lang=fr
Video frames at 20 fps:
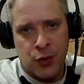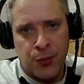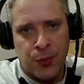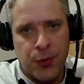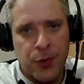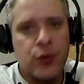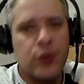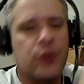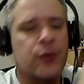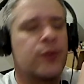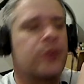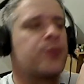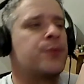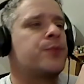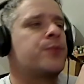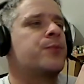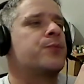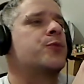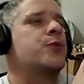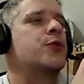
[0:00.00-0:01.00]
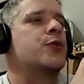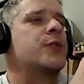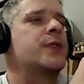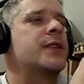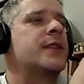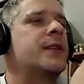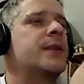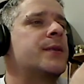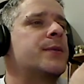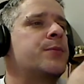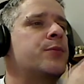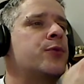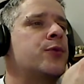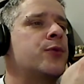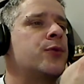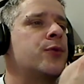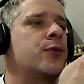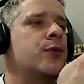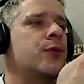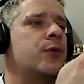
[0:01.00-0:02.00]
pense que c'est
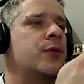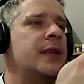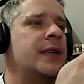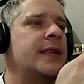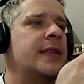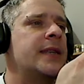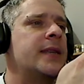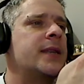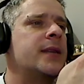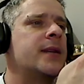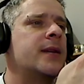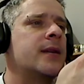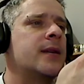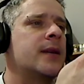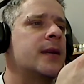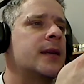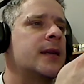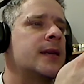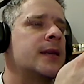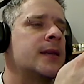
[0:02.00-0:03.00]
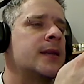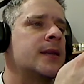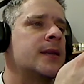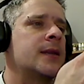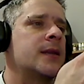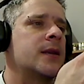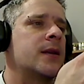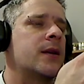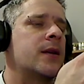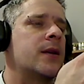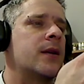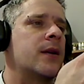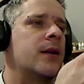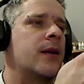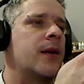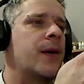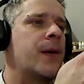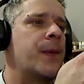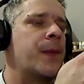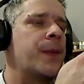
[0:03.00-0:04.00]
plutôt le liquide.
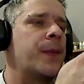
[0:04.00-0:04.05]
Euh,